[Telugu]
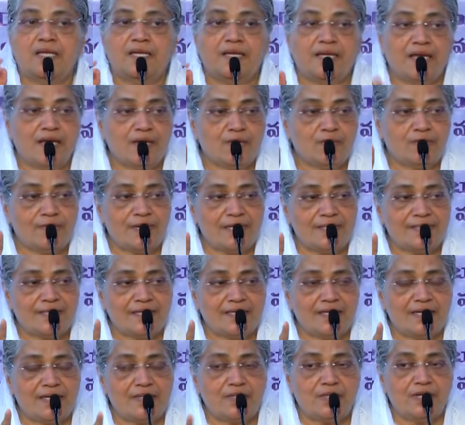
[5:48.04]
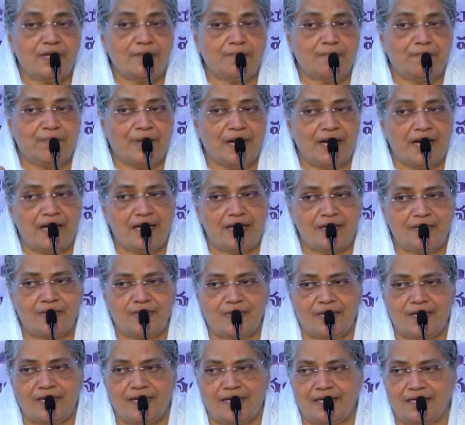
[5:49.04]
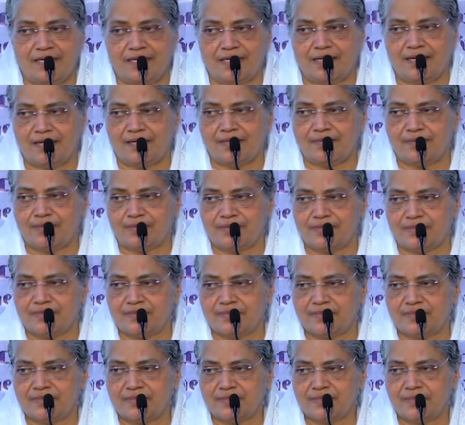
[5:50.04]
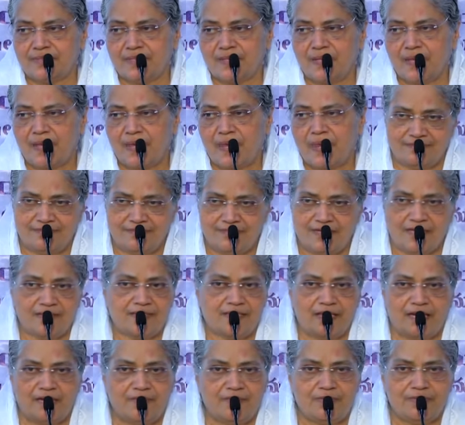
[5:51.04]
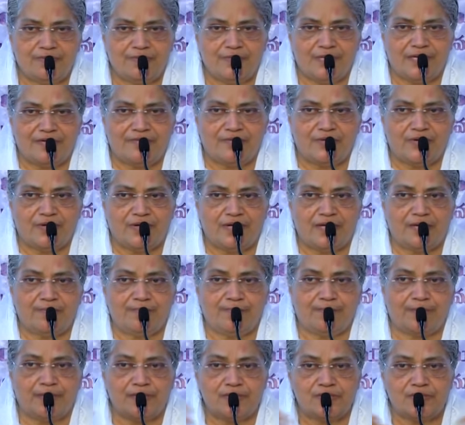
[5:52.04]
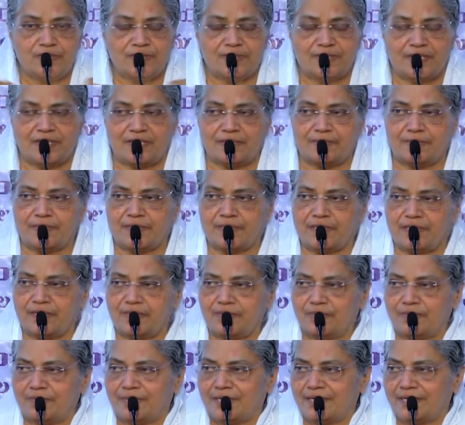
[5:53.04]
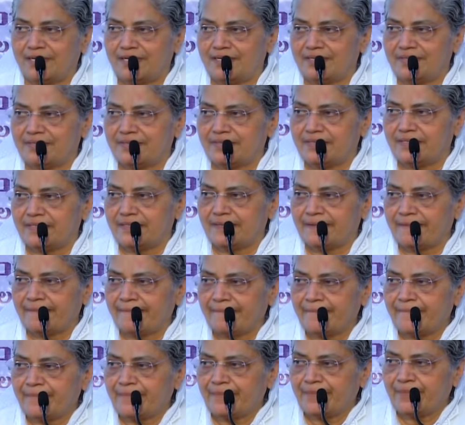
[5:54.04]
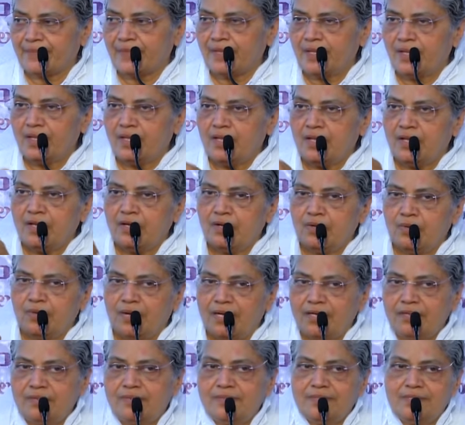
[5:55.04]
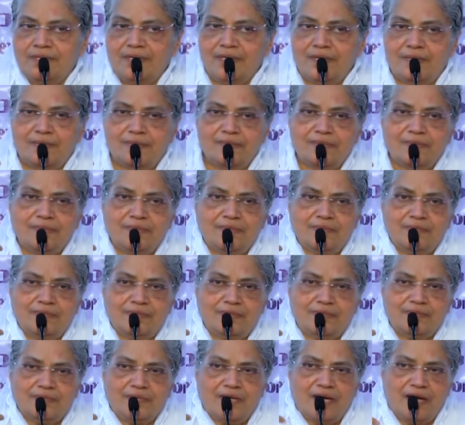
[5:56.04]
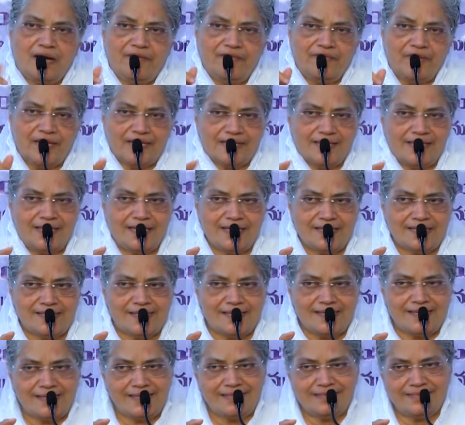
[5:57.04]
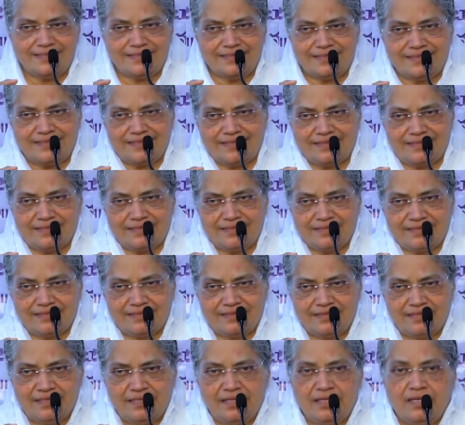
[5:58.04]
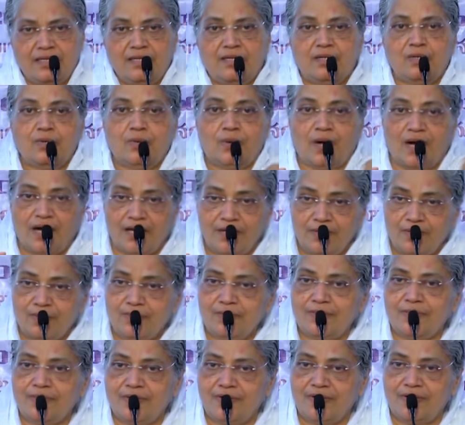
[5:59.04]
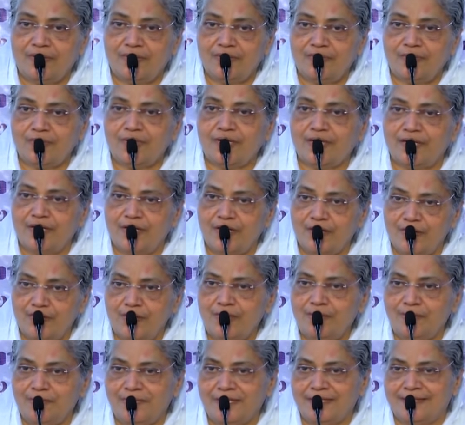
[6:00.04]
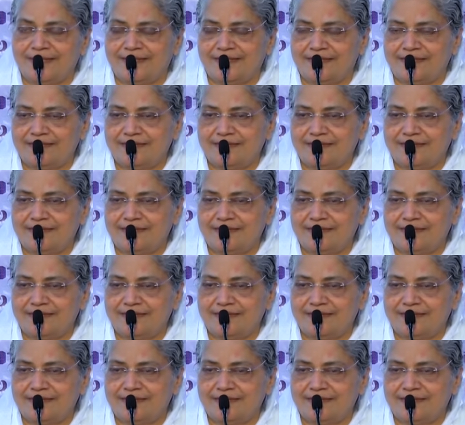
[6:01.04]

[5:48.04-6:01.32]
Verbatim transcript: నీకు మాత్రం కాదు నీ పిల్లలకు కూడా హాని కలగబోతుంది నాకు తెలియదు మీరు ఎవరో కానీ పరిశుద్ధాత్మ దేవుడు మాట్లాడుతున్నాడు నువ్వు అనుకున్నావు ఆ వ్యక్తి నీకు సహాయం చేస్తాడని నువ్వు అనుకుంటున్నావు ఒక నరుని మీద